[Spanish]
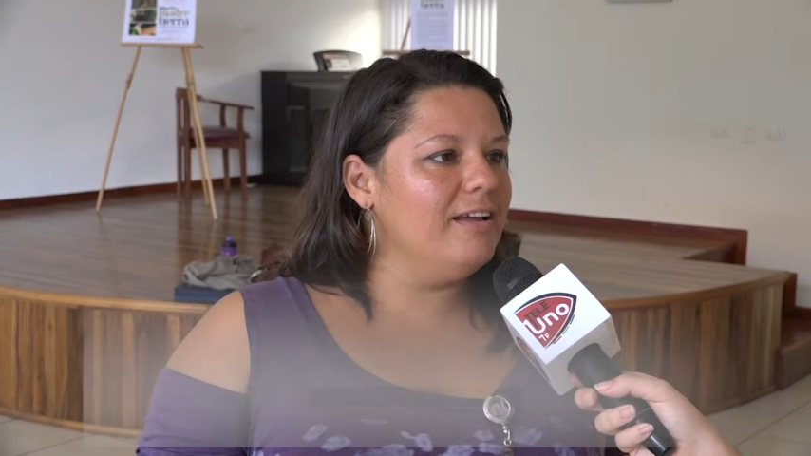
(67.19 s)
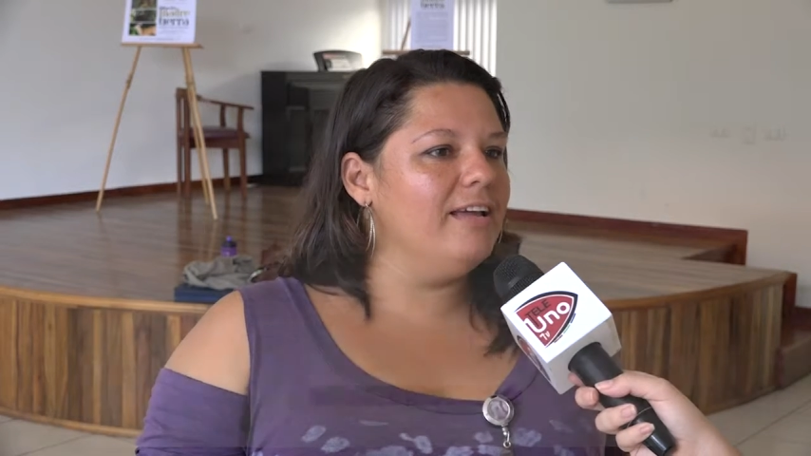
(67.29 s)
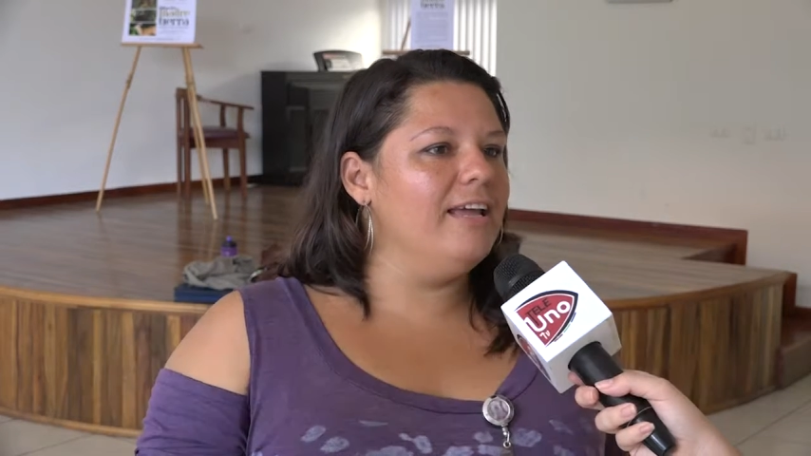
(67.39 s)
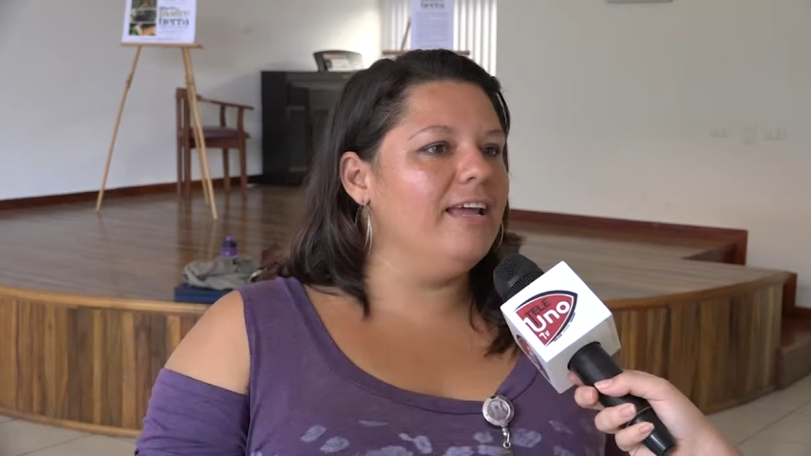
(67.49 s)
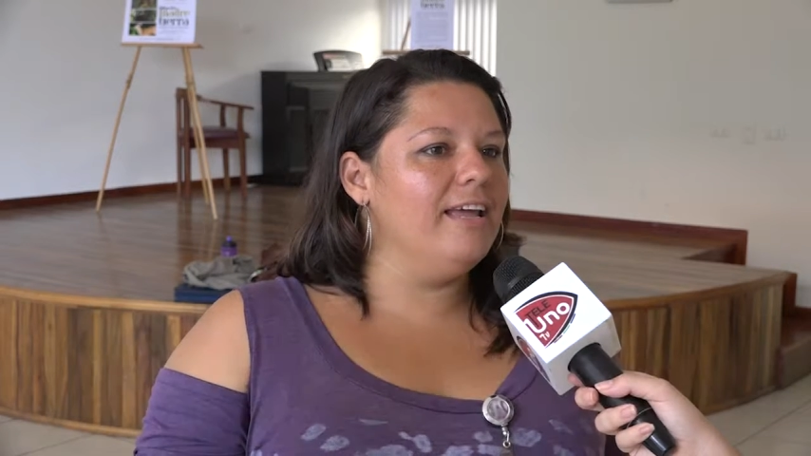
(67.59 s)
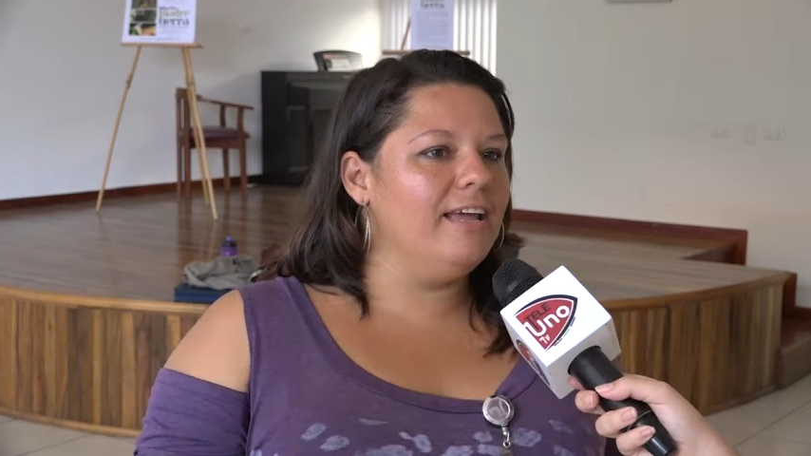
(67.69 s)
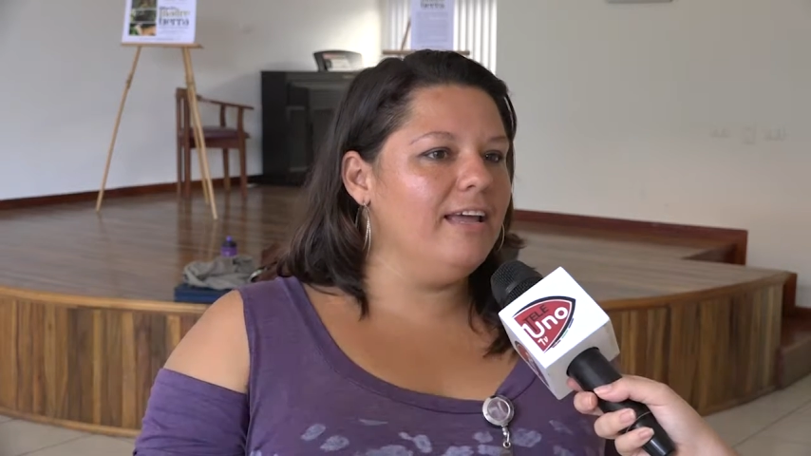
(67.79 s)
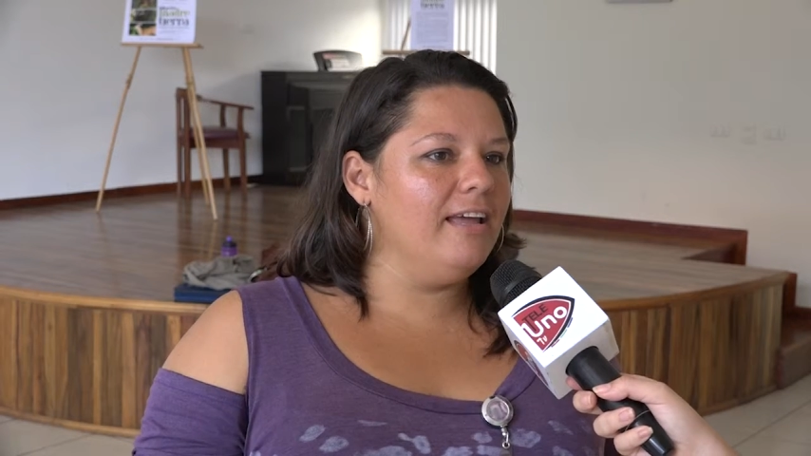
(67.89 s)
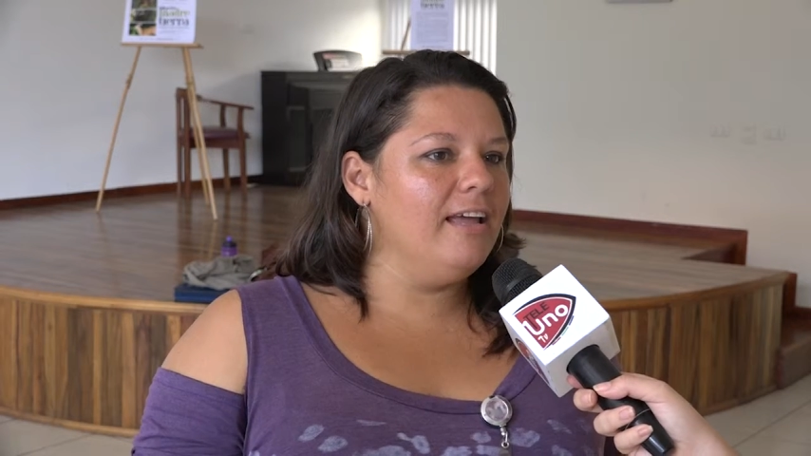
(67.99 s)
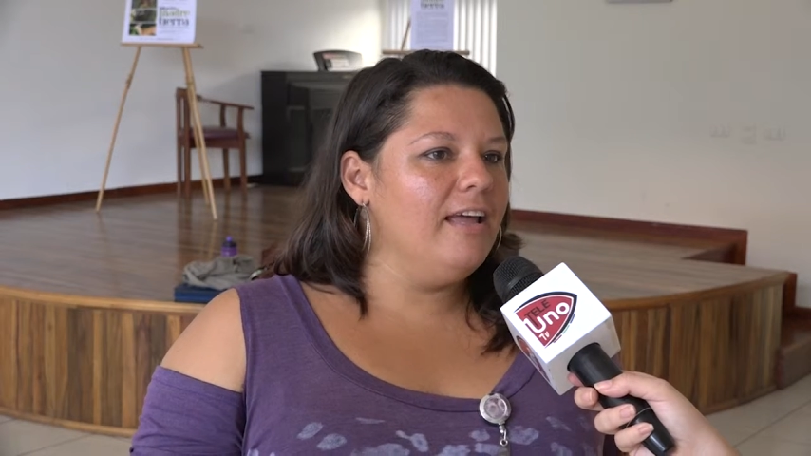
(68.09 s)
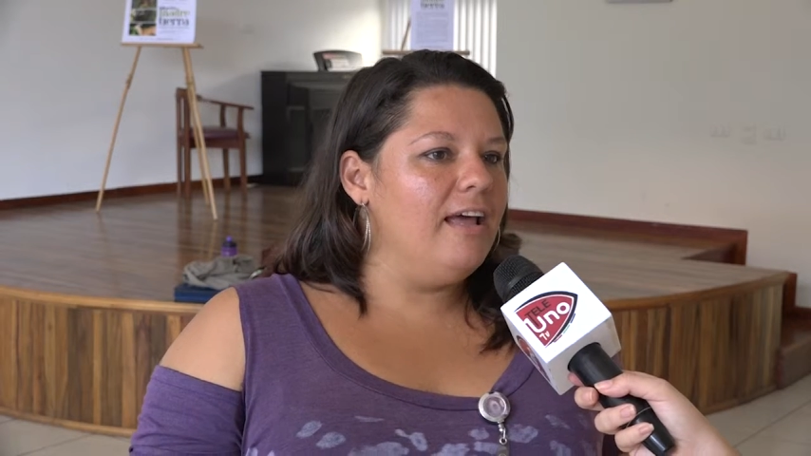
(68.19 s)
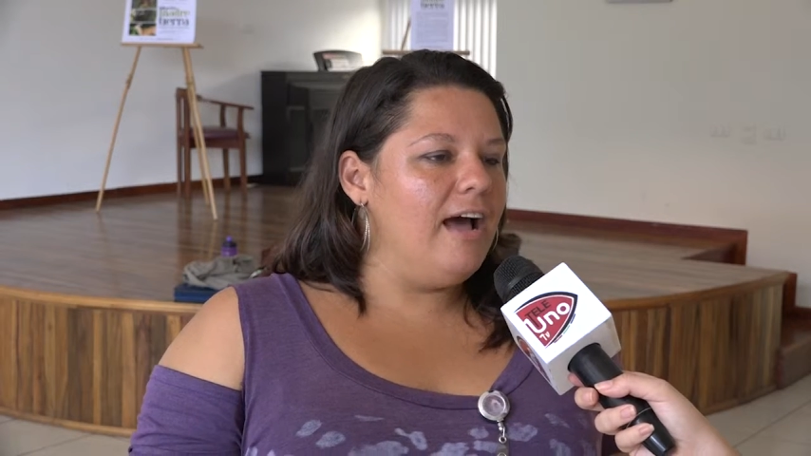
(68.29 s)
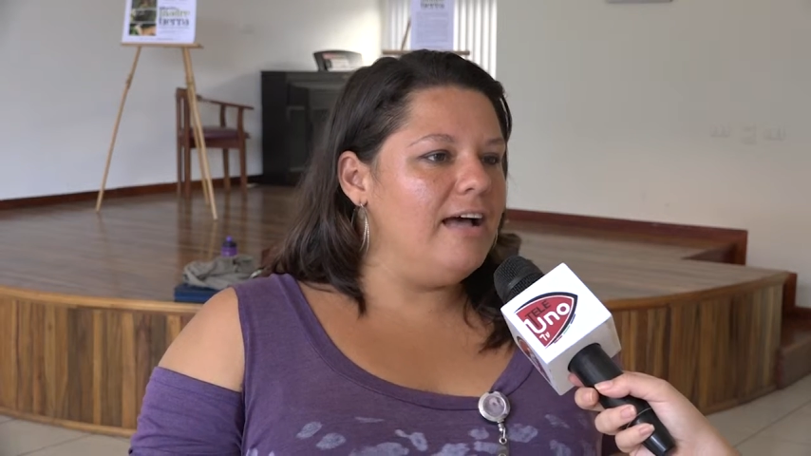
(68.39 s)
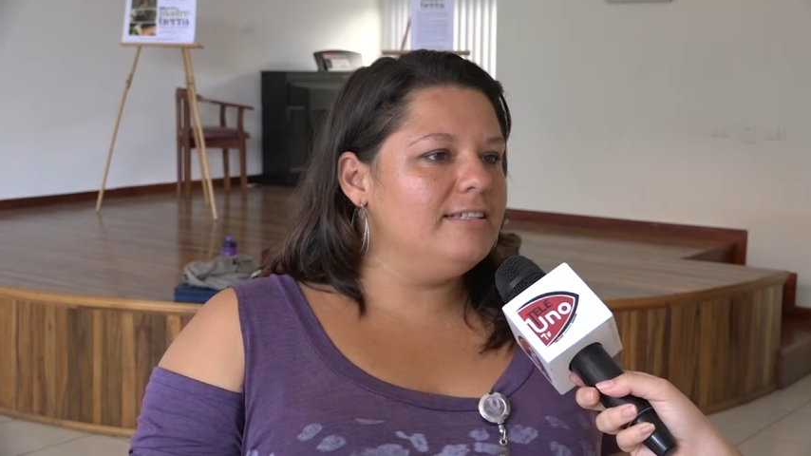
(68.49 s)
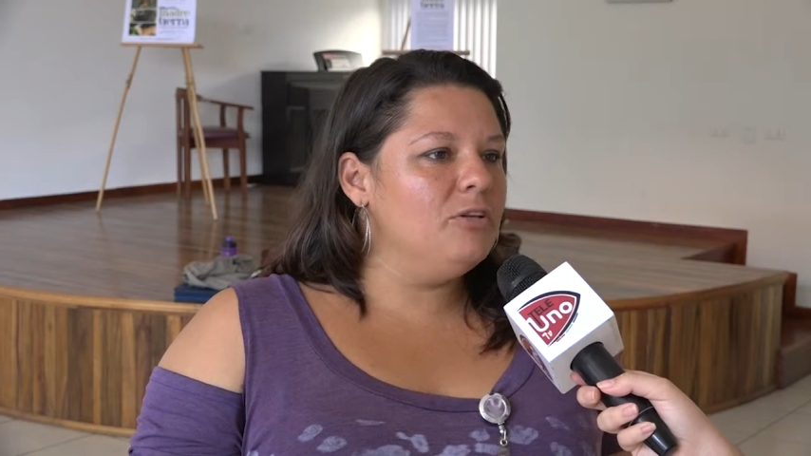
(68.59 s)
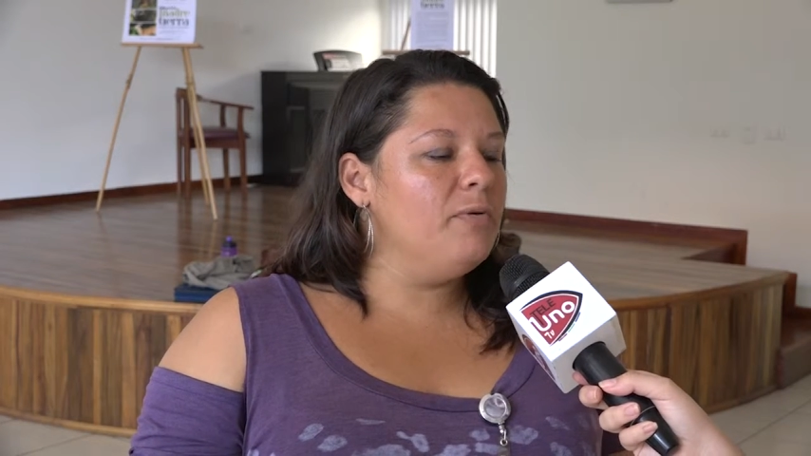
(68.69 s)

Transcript: en qué ha sido